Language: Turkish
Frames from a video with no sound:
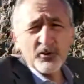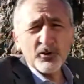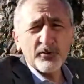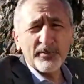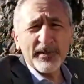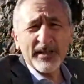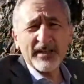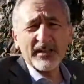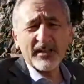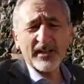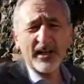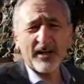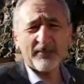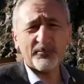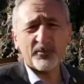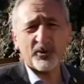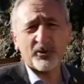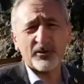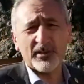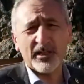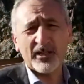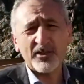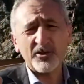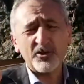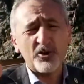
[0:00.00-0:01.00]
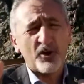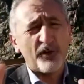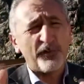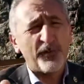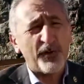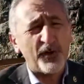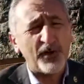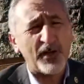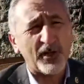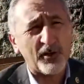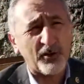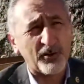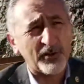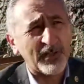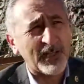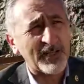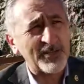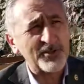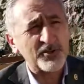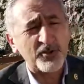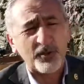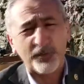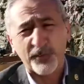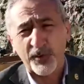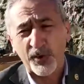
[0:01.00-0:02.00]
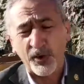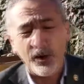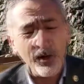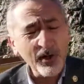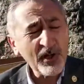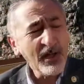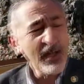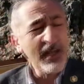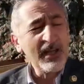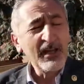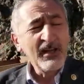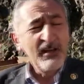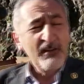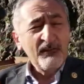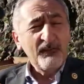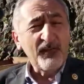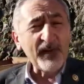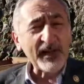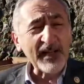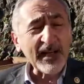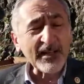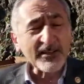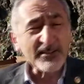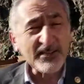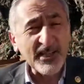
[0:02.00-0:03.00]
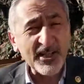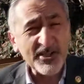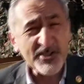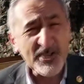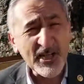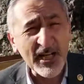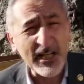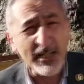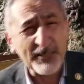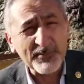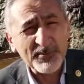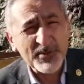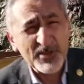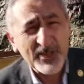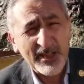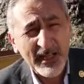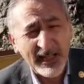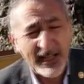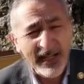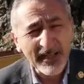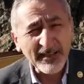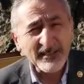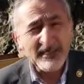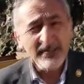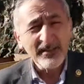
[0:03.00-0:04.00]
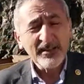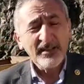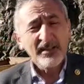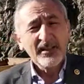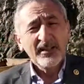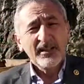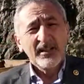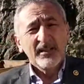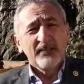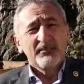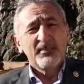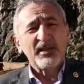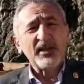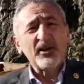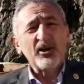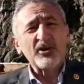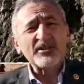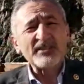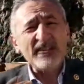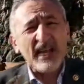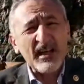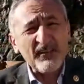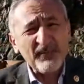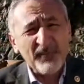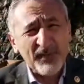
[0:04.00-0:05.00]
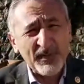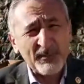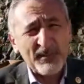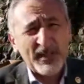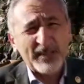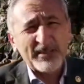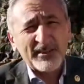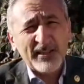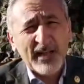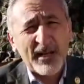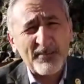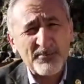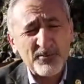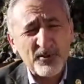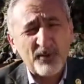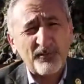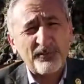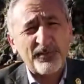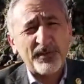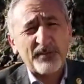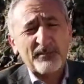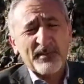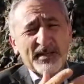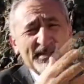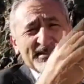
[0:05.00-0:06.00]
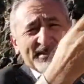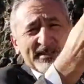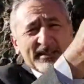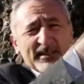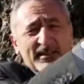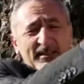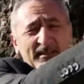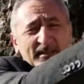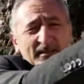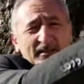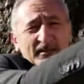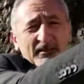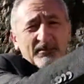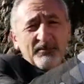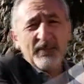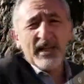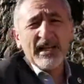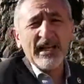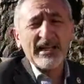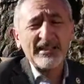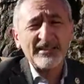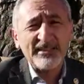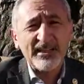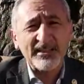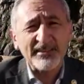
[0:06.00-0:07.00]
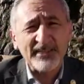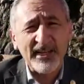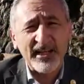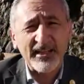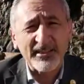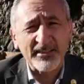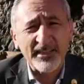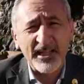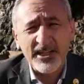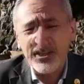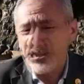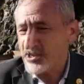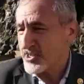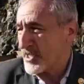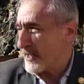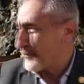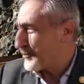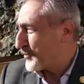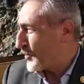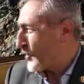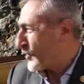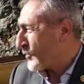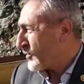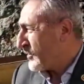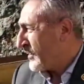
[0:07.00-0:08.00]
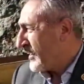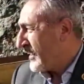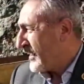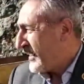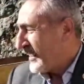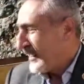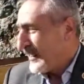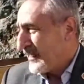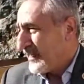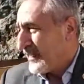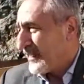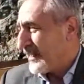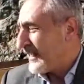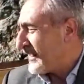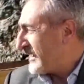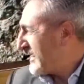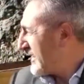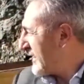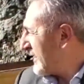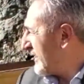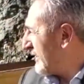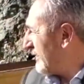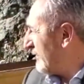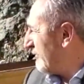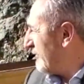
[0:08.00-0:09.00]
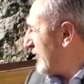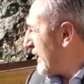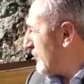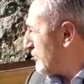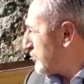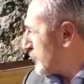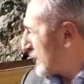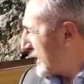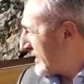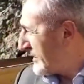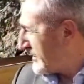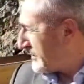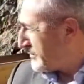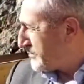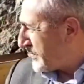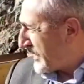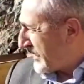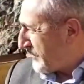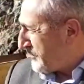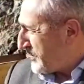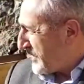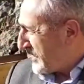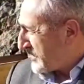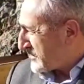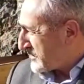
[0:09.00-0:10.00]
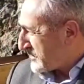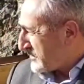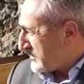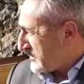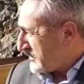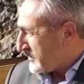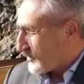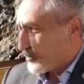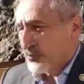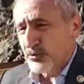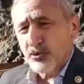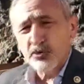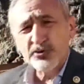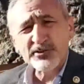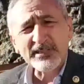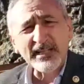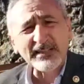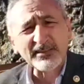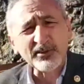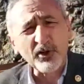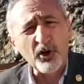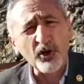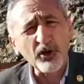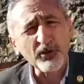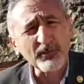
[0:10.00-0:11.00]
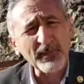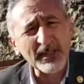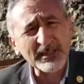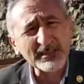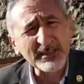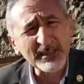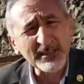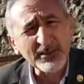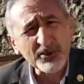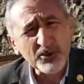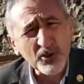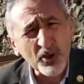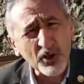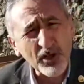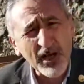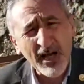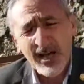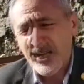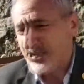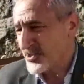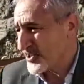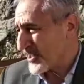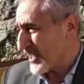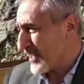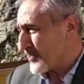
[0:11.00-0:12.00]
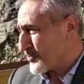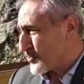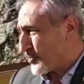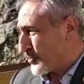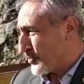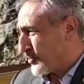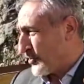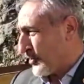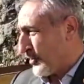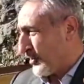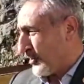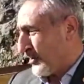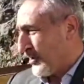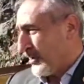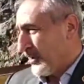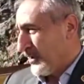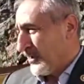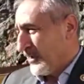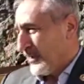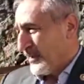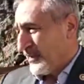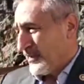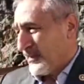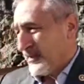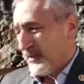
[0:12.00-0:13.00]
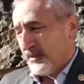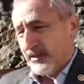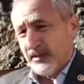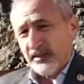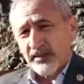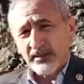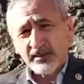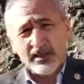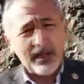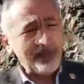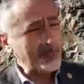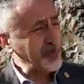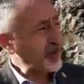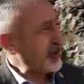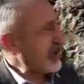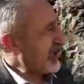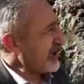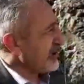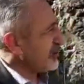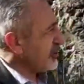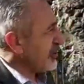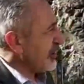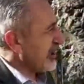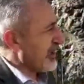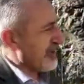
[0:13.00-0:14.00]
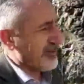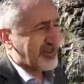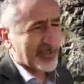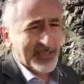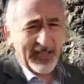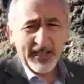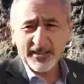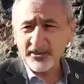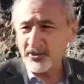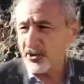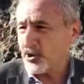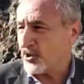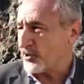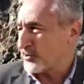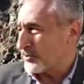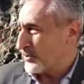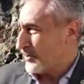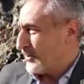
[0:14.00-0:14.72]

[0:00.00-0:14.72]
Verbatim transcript: Ulubey'in kamyonları, şoförler onların şoförü. Fakat taşı alıp çıkaran bir özel firma, Trabzon firması Melet Yatağı'nda iş yapıyor. Ee, ve buranın da bir ruhsatı olmadığı çok aşikar çünkü e, kamyonların görev kağıdı yok.